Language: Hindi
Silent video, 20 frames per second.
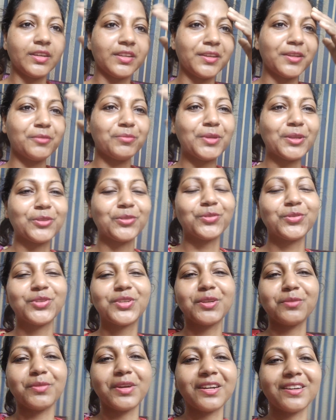अरे मैं
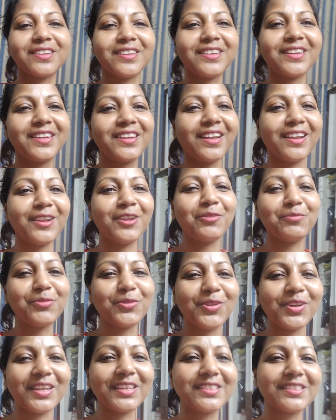तो टमाटर ही डालना
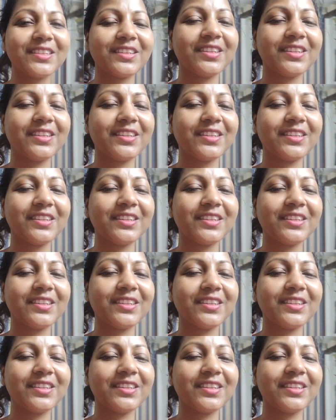भूल गई